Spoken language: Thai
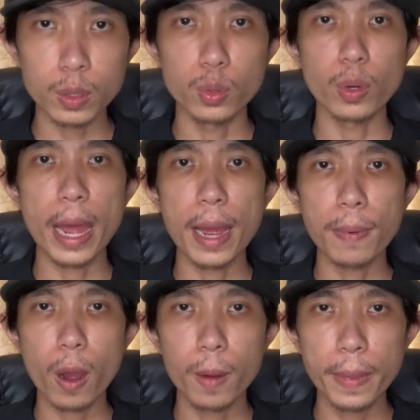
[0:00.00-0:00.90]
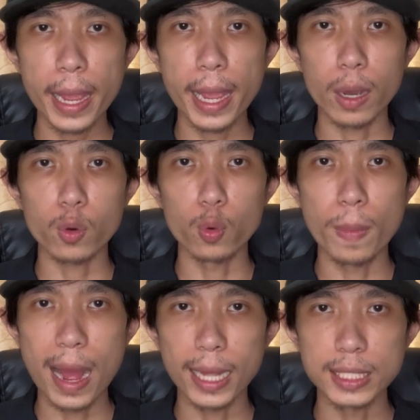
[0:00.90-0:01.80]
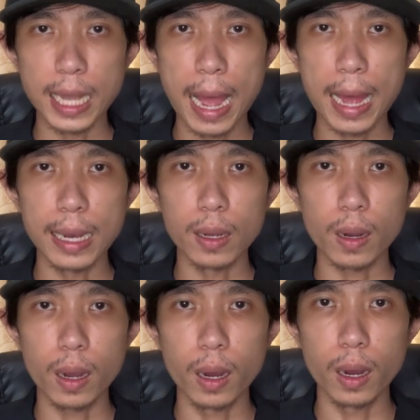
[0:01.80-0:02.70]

ดูแลพ่อแม่ครูบาอาจารย์ แล้วก็